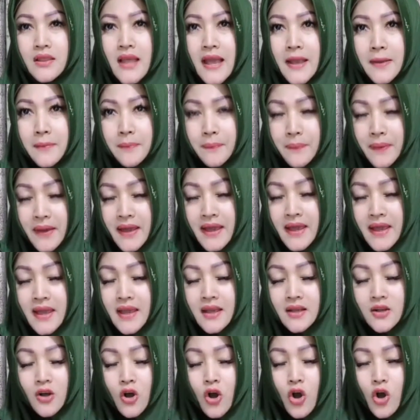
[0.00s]

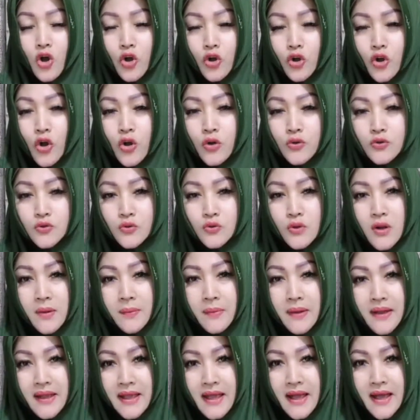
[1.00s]
Taipei, Hongkong,
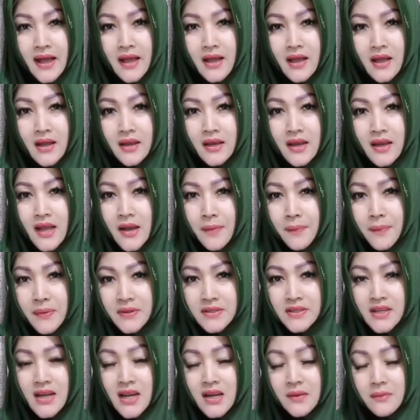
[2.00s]
Surabaya. Nah,
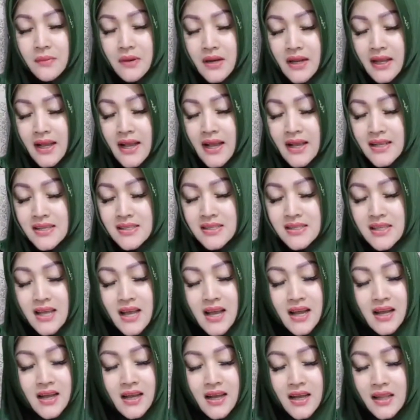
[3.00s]
perjalanan mereka
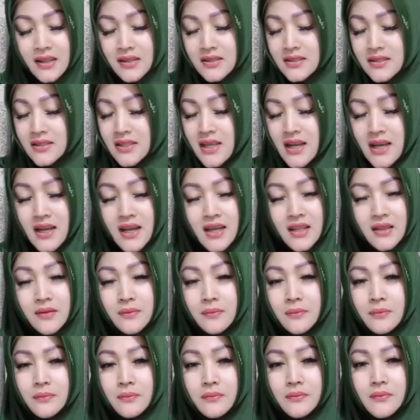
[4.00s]
sangat-sangat
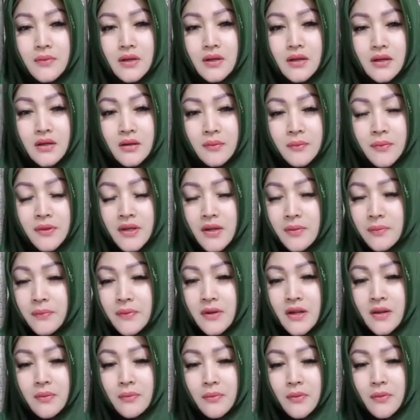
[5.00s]
eh,
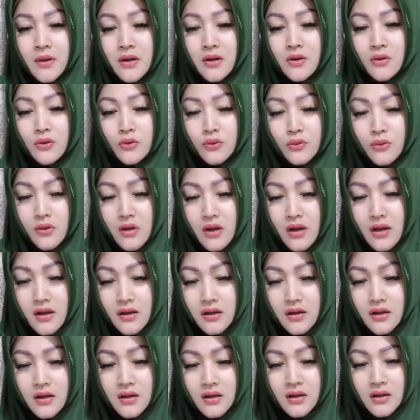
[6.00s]
benar-benar meng,
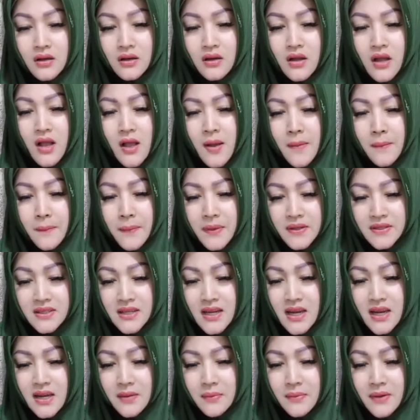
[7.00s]
uh,
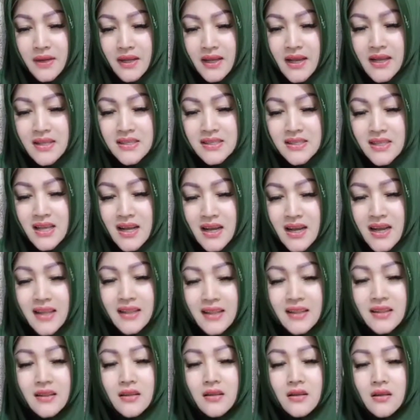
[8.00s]
perjalanan mereka
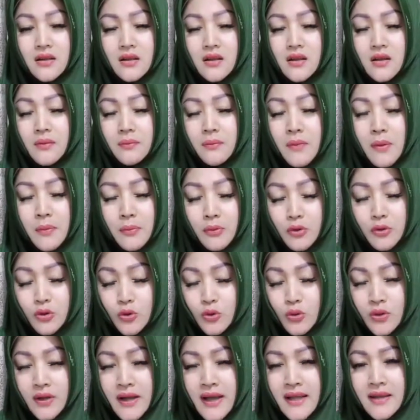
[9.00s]
sangat
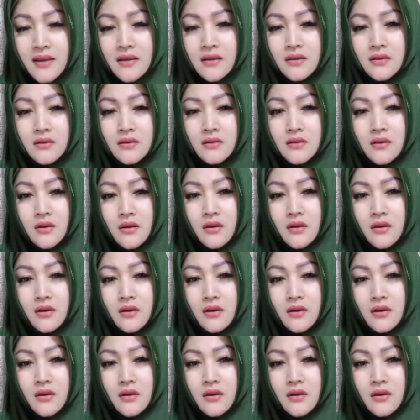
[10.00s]
membutuhkan